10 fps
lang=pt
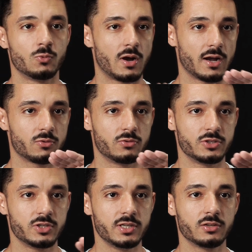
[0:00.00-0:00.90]
um ar
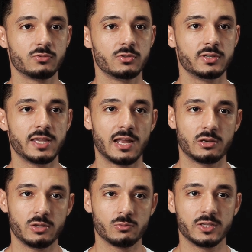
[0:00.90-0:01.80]
contínuo e a
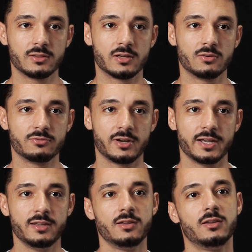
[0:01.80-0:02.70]
língua então
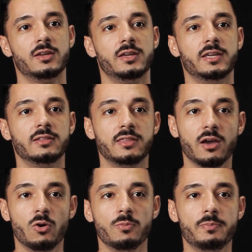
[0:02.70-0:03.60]
vai
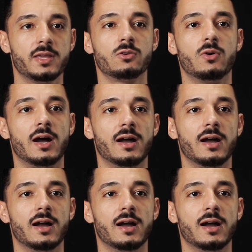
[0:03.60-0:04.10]
interromper o